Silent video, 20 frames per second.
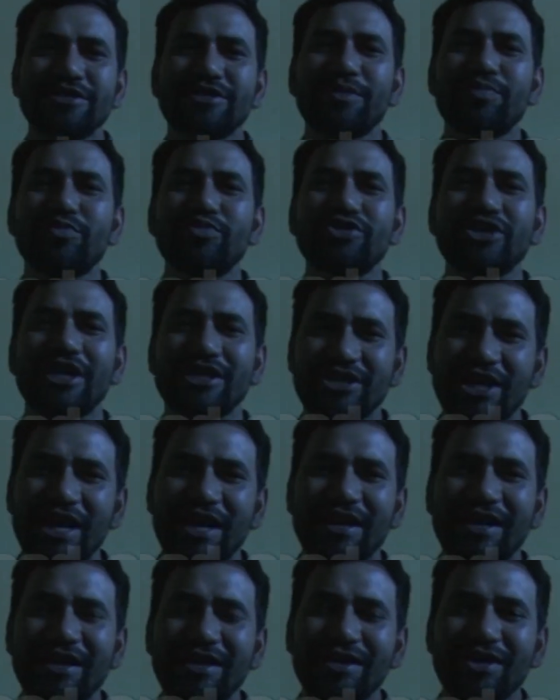सब कुछ अच्छा
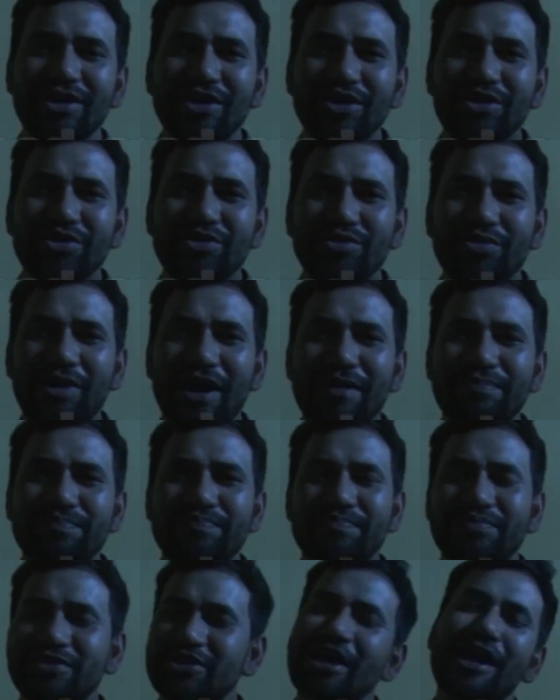रहे तो
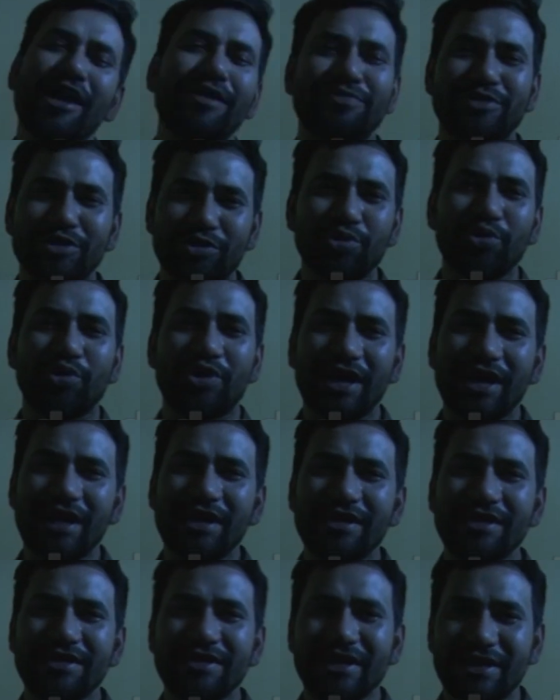आप शराब से दूर
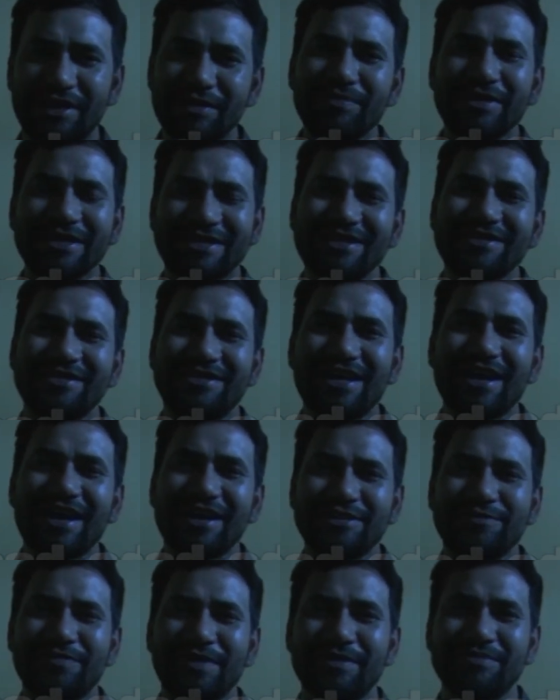रहें यही मैसेज दिया
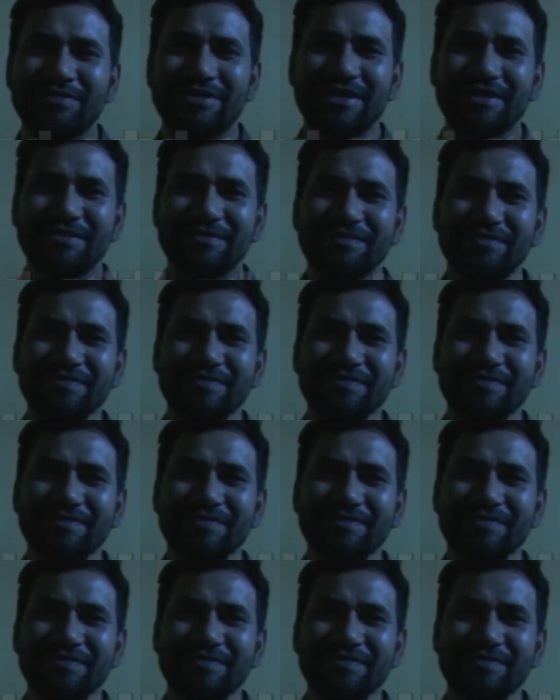इस फिल्म से